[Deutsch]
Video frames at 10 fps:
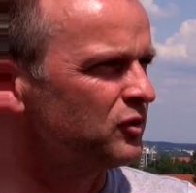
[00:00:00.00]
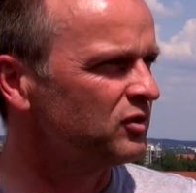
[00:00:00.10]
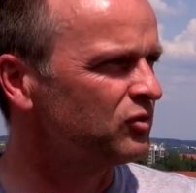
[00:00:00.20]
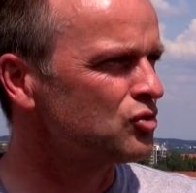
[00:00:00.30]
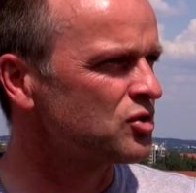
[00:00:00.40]
und für
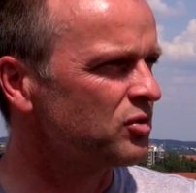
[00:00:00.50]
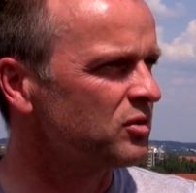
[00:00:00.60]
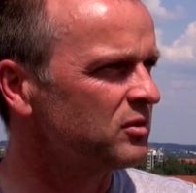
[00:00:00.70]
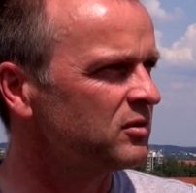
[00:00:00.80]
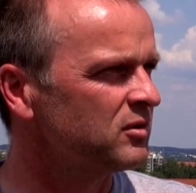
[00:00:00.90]
die
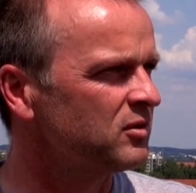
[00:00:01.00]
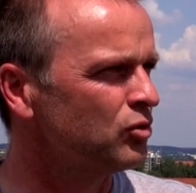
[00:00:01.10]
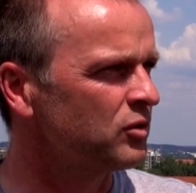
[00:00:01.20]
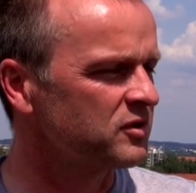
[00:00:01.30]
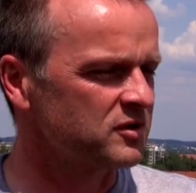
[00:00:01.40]
Zuschauer
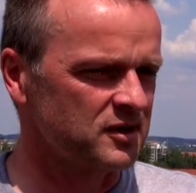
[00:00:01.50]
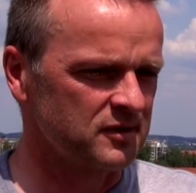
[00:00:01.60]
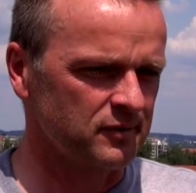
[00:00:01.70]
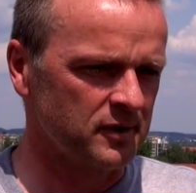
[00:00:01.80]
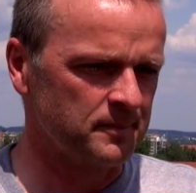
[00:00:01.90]
äh,
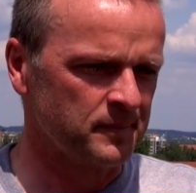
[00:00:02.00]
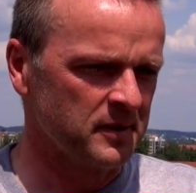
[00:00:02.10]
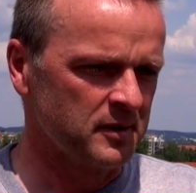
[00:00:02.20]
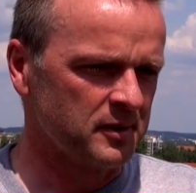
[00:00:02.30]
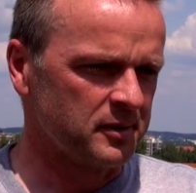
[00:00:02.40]
hochinteressant war,
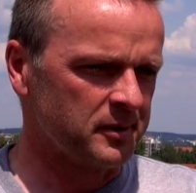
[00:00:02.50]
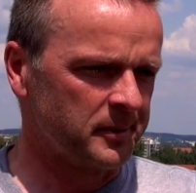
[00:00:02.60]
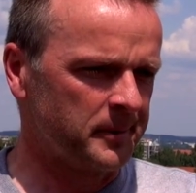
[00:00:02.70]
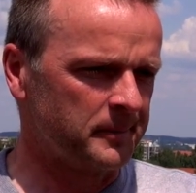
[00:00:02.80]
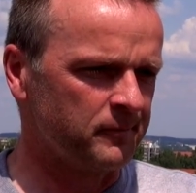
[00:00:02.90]

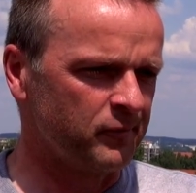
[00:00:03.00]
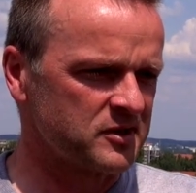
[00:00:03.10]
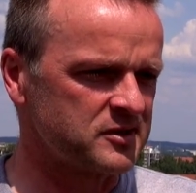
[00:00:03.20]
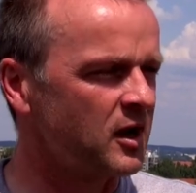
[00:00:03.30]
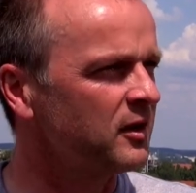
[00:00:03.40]
ähm,
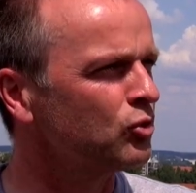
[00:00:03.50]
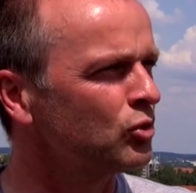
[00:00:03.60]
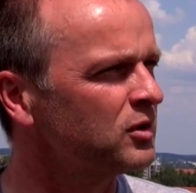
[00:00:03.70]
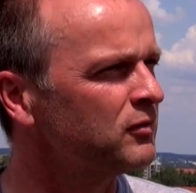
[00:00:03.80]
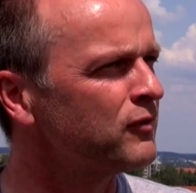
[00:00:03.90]
waren es die
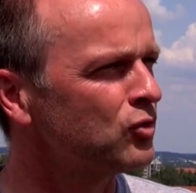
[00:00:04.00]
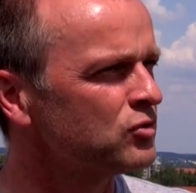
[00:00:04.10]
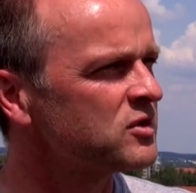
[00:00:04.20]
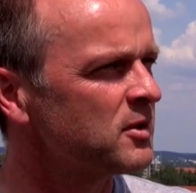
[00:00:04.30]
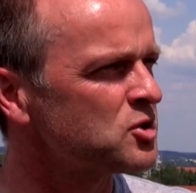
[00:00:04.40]
Eindrücke, die wir von
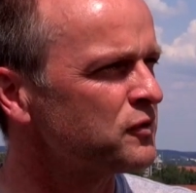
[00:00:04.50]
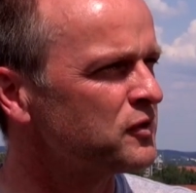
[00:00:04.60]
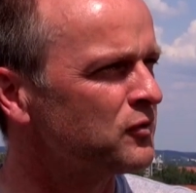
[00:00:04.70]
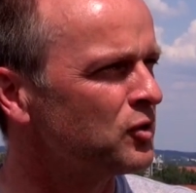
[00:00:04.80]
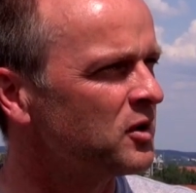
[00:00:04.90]
unserer
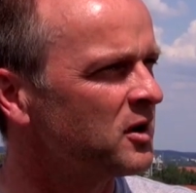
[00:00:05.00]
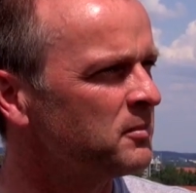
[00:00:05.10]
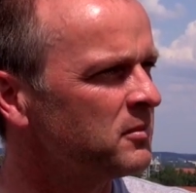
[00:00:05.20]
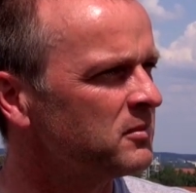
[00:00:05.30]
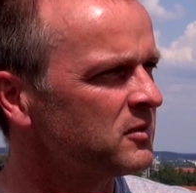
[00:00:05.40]
Mannschaft gewonnen
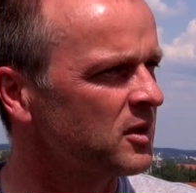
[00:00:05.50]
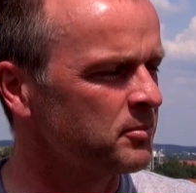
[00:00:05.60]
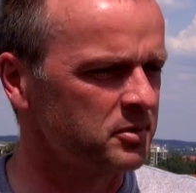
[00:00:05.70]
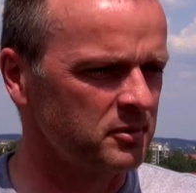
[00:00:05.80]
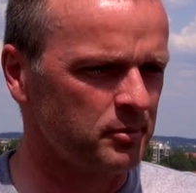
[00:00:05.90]
haben. Ich
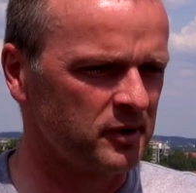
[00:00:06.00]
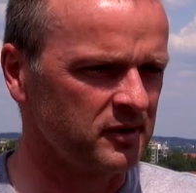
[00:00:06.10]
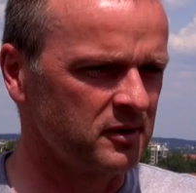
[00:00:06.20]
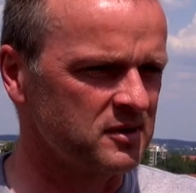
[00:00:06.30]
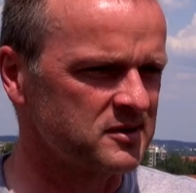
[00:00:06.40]
habe ein paar
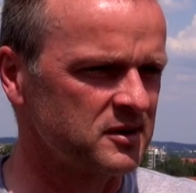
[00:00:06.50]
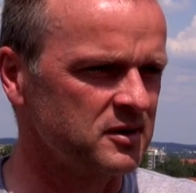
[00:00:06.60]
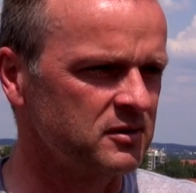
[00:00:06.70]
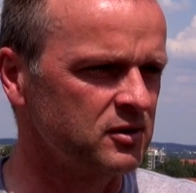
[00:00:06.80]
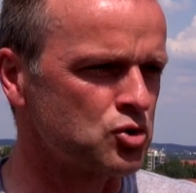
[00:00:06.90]
Dinge
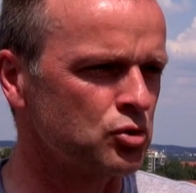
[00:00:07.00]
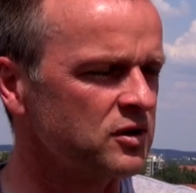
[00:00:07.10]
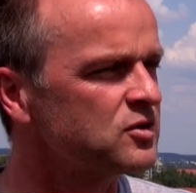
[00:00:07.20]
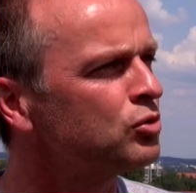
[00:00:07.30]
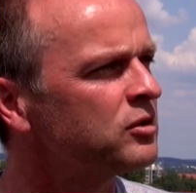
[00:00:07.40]
gesehen, die
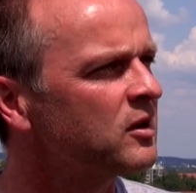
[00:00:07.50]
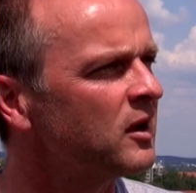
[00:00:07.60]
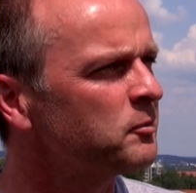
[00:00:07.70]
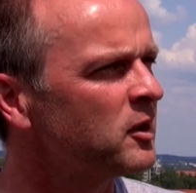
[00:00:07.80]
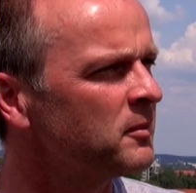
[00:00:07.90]
schon ganz gut
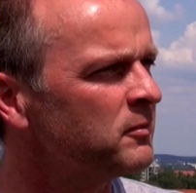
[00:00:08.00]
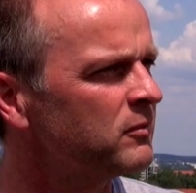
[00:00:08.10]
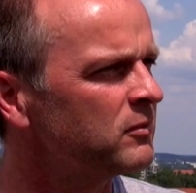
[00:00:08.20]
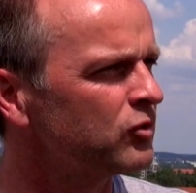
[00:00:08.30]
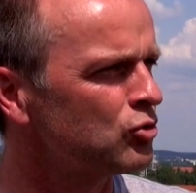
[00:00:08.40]
geklappt
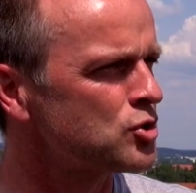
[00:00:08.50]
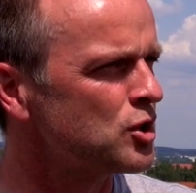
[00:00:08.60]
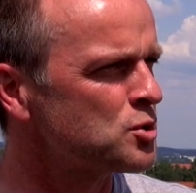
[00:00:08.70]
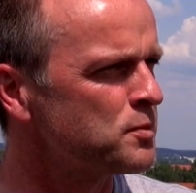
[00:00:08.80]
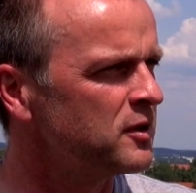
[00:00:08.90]
haben, das
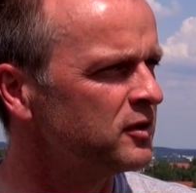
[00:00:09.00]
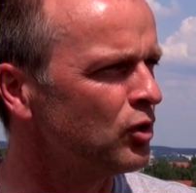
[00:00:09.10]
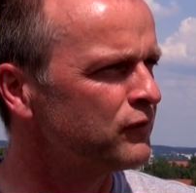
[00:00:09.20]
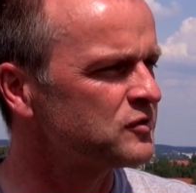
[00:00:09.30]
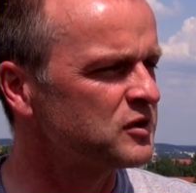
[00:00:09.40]
Umschaltspiel in
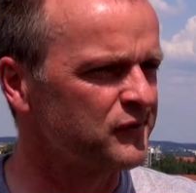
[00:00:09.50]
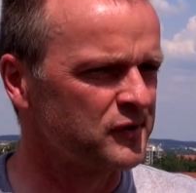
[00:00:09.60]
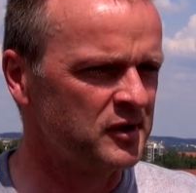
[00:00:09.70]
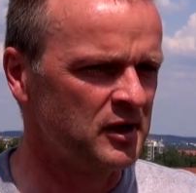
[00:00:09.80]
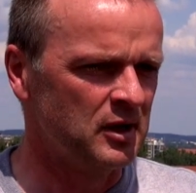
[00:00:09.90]
die
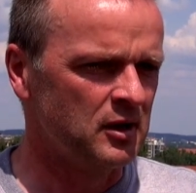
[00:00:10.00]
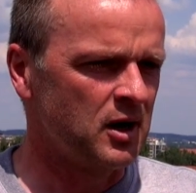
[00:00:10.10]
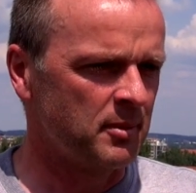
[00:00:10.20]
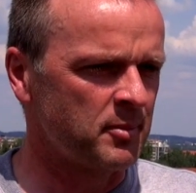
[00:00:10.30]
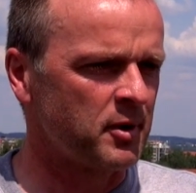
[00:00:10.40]
Offensive,
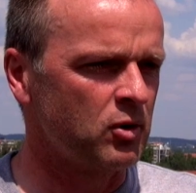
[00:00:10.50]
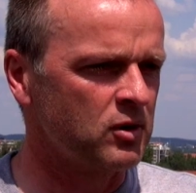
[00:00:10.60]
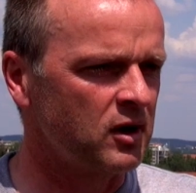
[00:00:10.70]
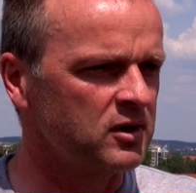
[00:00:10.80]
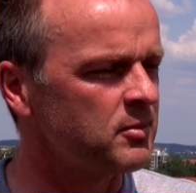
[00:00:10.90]
habe aber
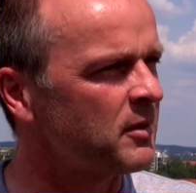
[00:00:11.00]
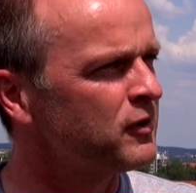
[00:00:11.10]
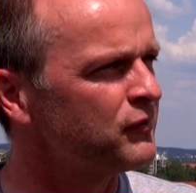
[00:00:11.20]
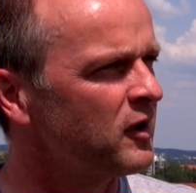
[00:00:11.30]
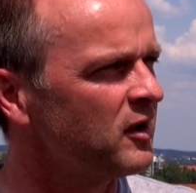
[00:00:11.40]
auch gerade im
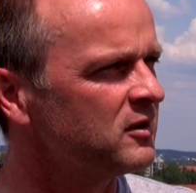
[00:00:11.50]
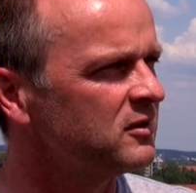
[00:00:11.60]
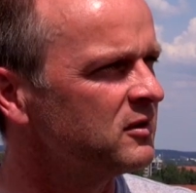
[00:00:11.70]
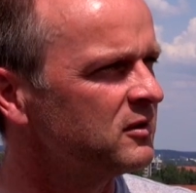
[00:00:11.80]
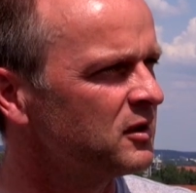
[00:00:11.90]

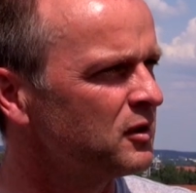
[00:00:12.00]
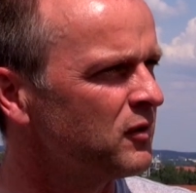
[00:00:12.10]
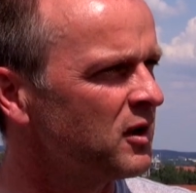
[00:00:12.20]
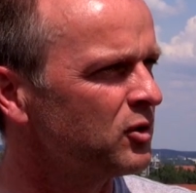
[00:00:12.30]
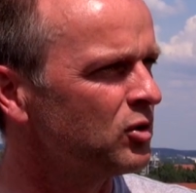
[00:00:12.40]
Abwehrverhalten äh,
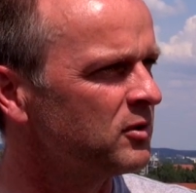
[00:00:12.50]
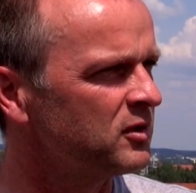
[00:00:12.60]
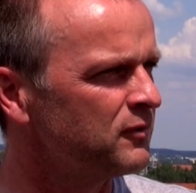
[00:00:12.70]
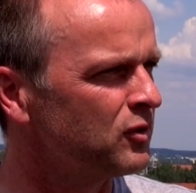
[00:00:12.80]
Dinge wahrgenommen,